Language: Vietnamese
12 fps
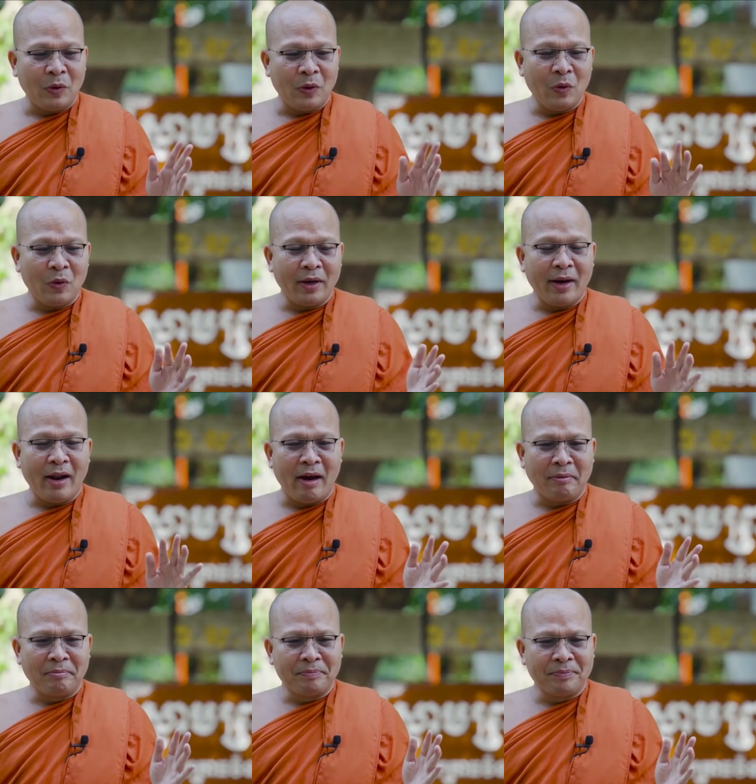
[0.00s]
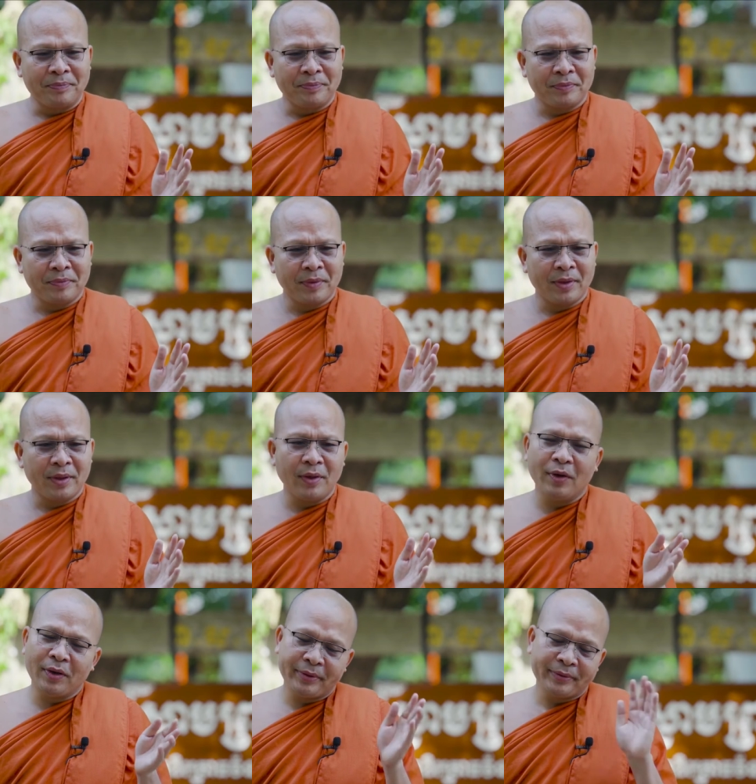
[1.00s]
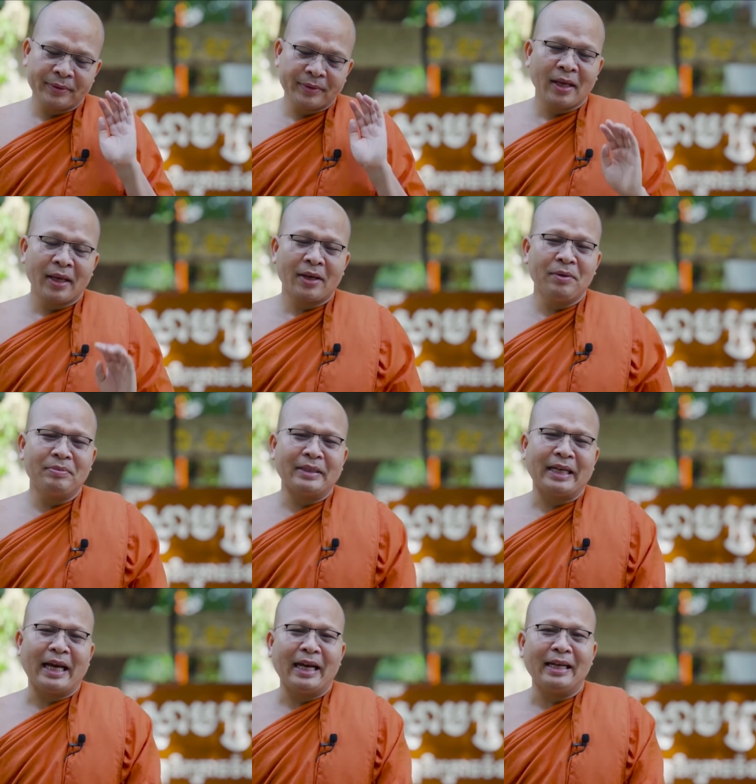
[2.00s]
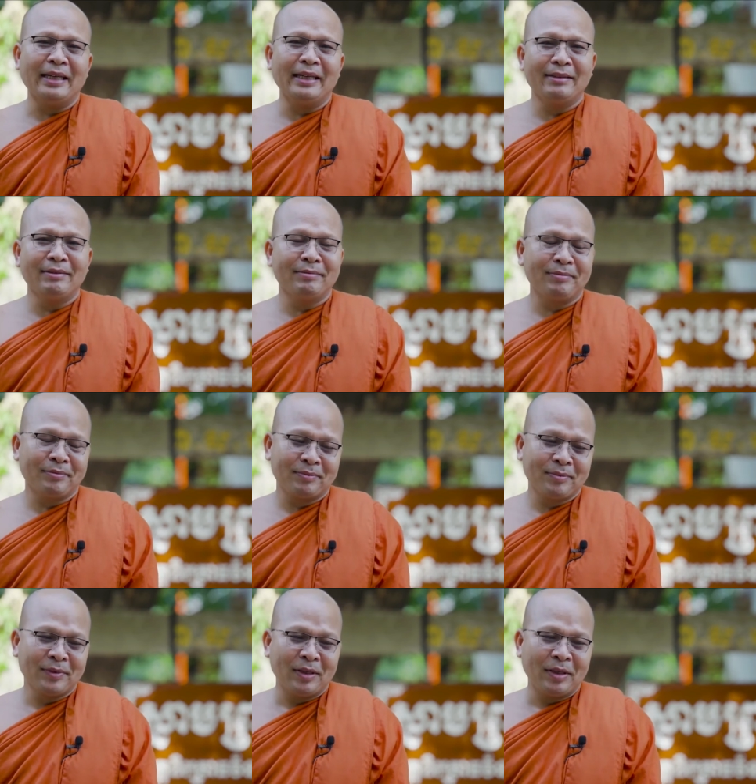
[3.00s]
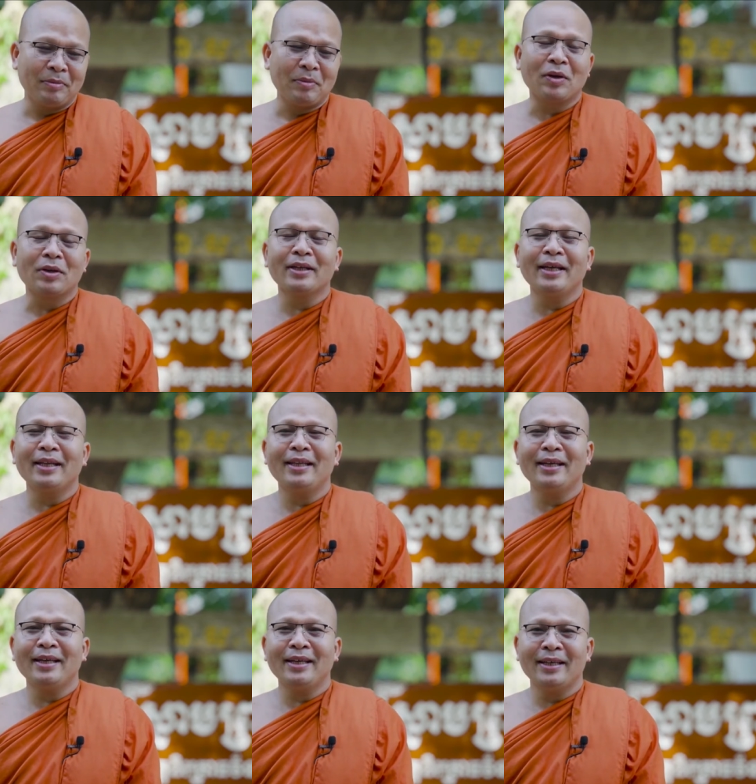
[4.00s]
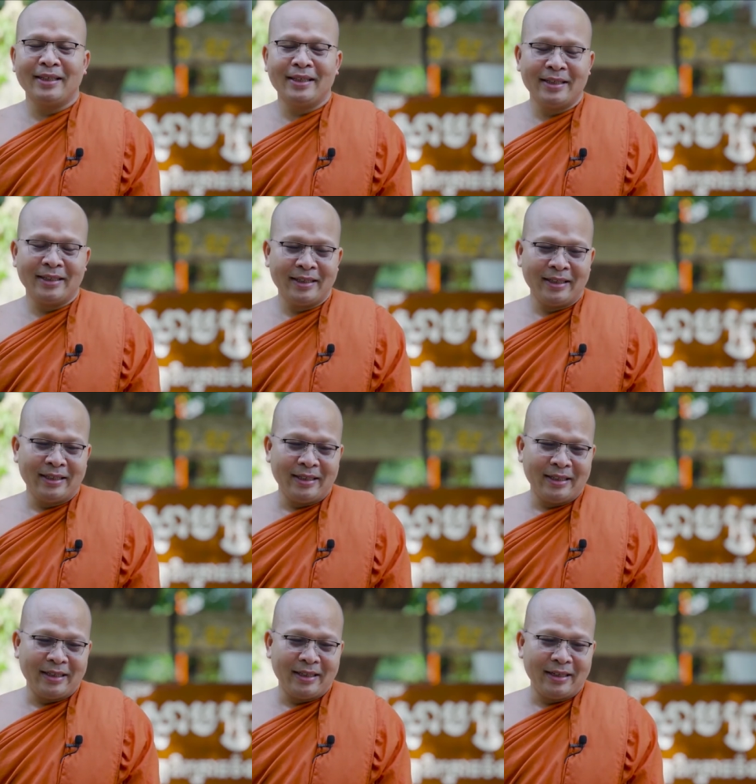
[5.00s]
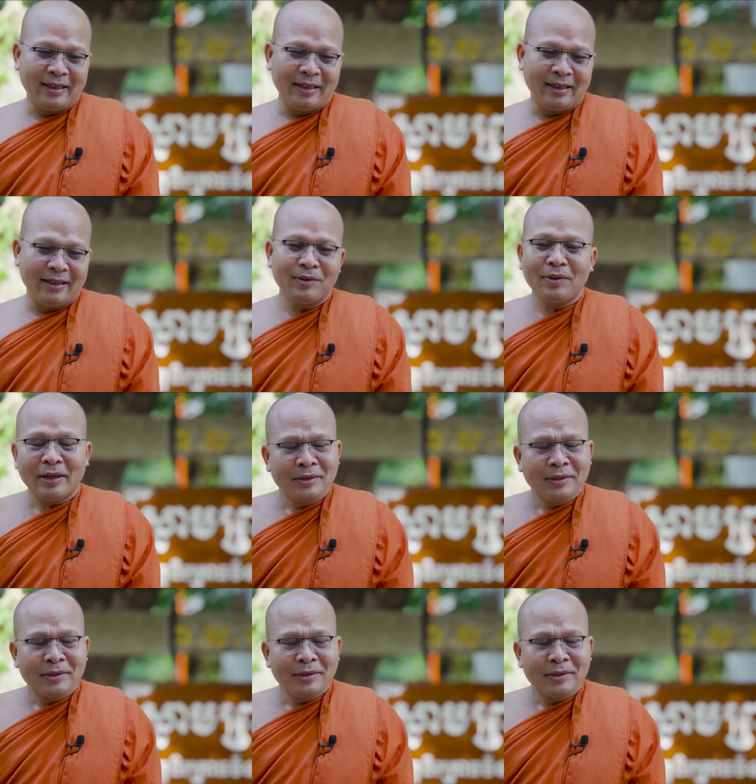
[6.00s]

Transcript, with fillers: bột luột đòm ôi công chuyện này đấy bọn kia thế ờ